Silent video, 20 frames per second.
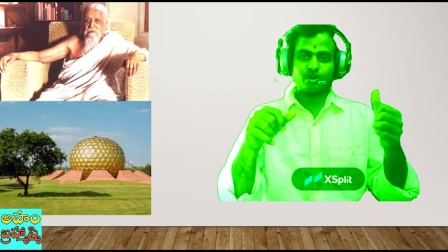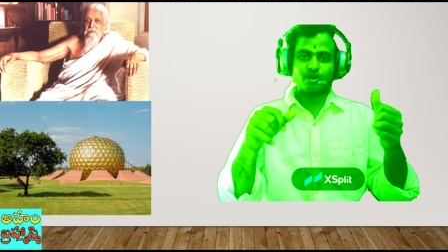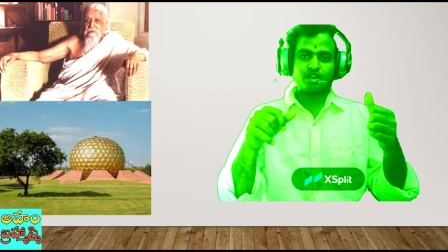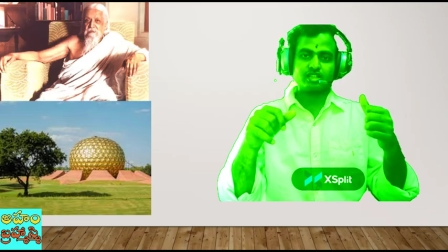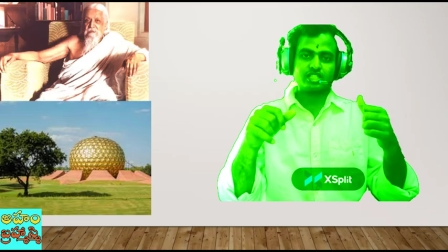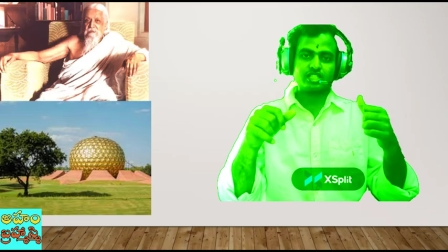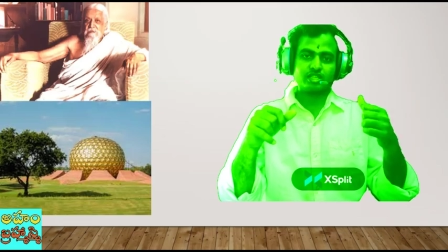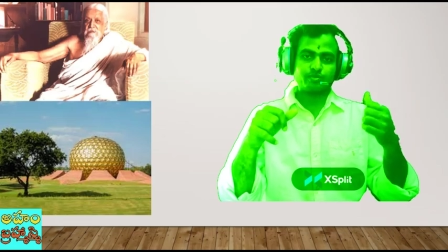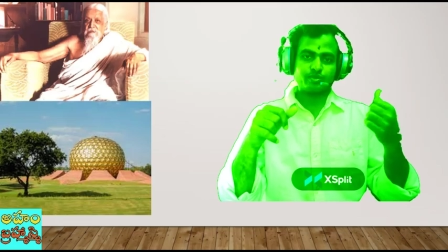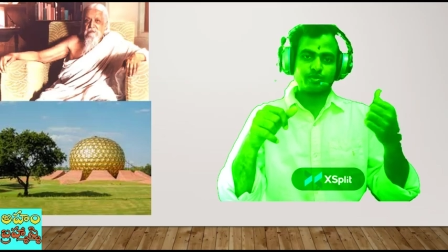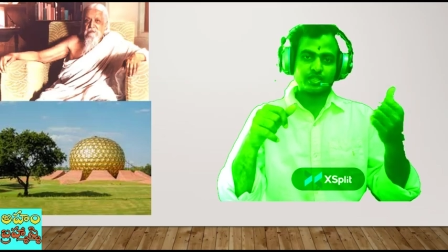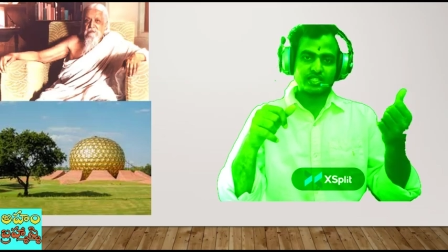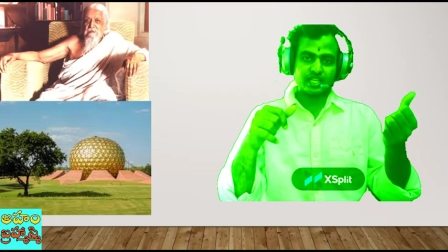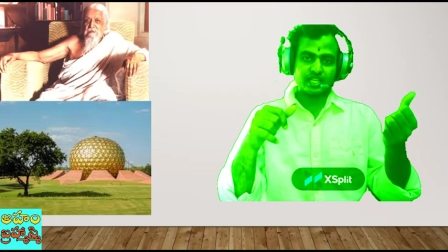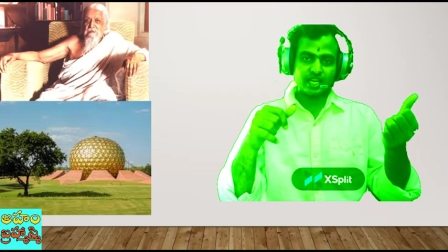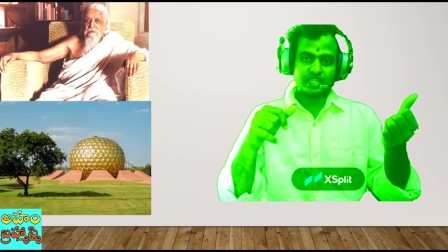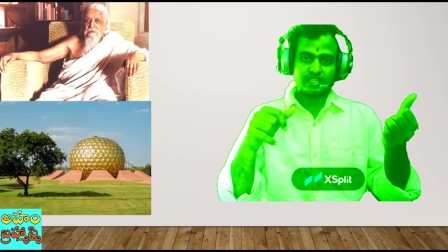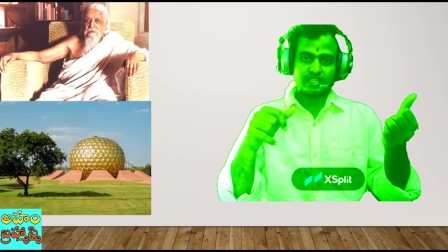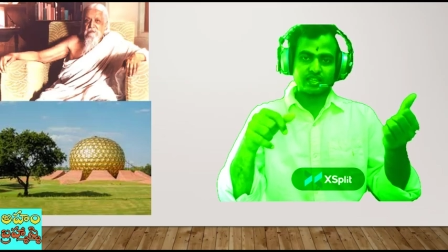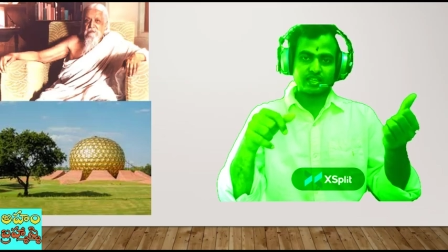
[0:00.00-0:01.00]
వాళ్ళు చెప్పే
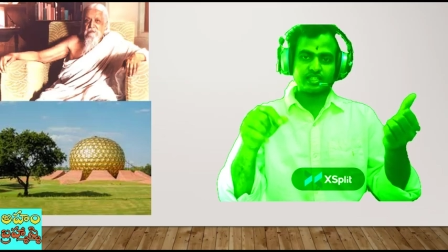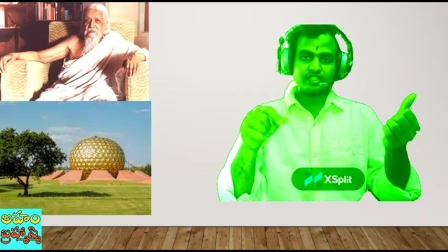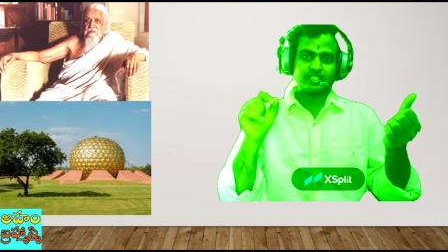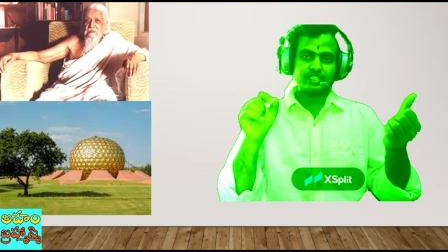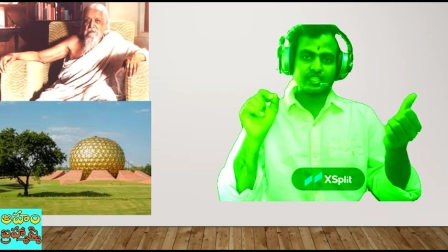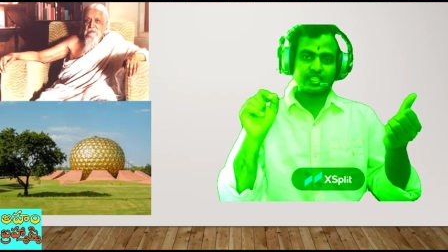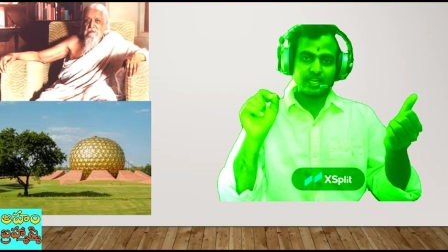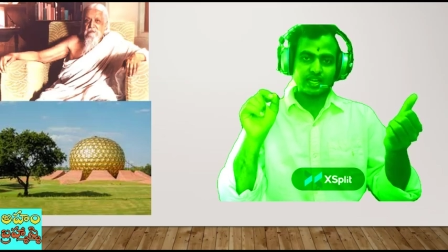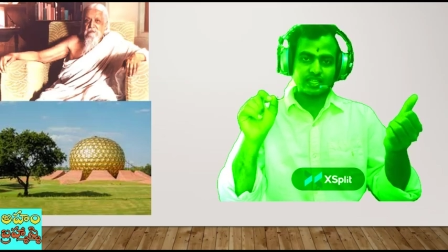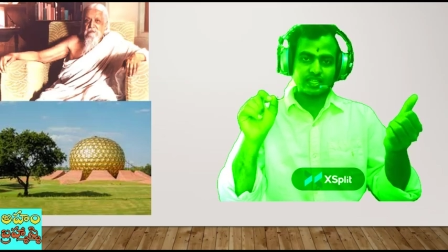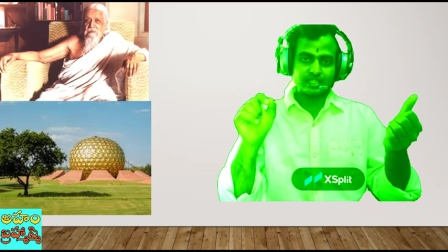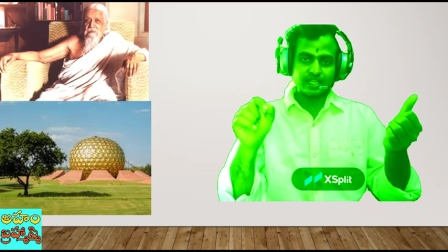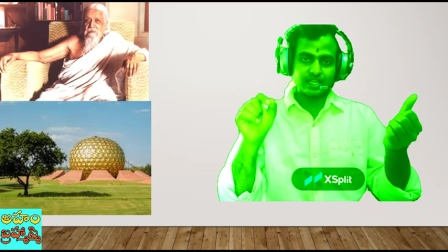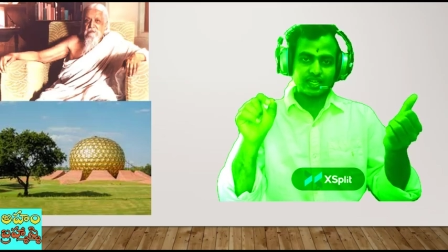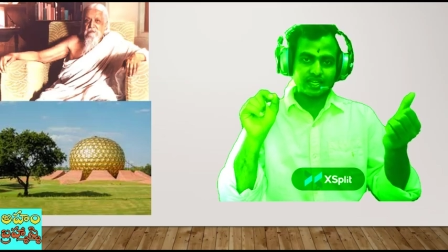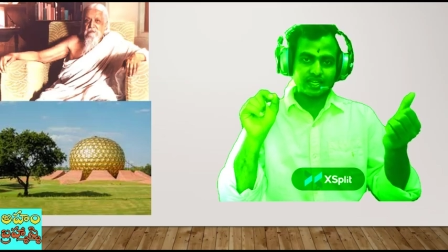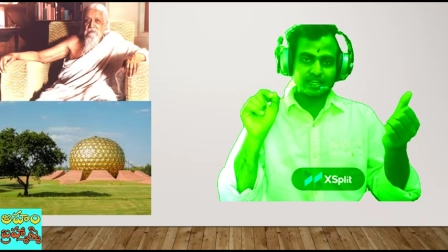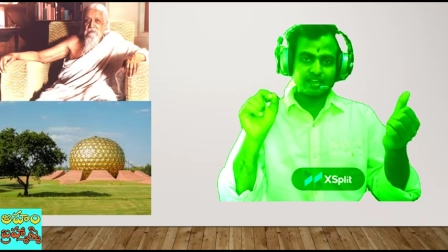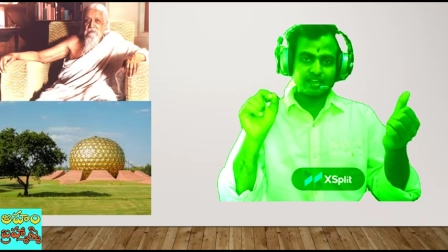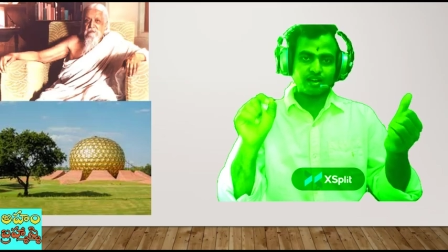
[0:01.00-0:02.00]
సాధనకి చాలా
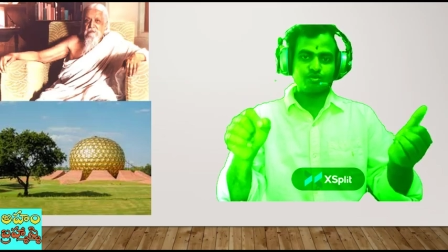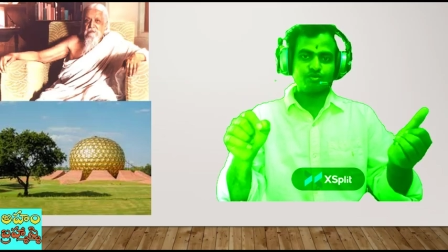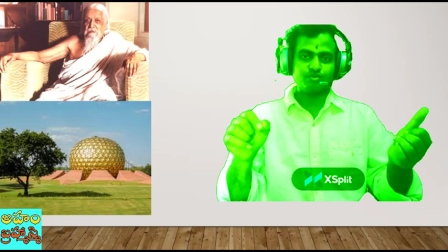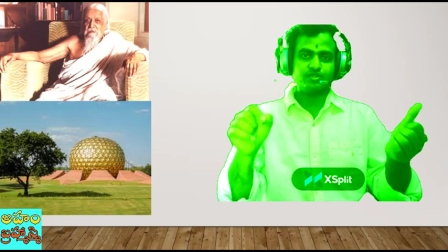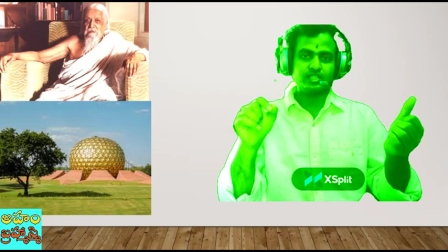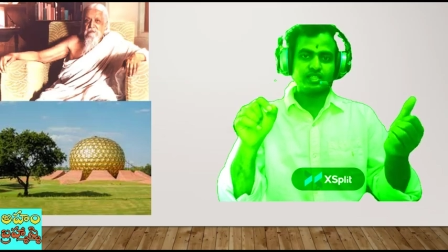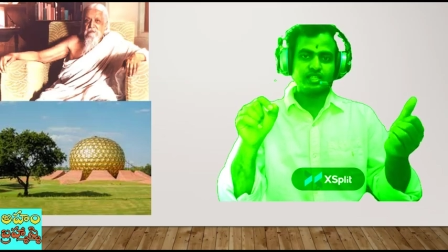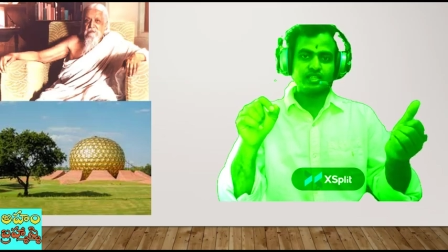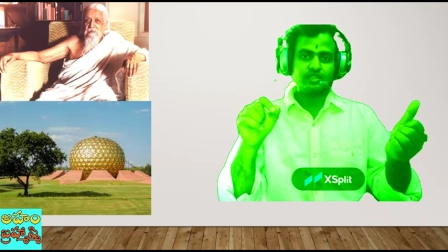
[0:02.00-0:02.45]
దగ్గరగా ఉంది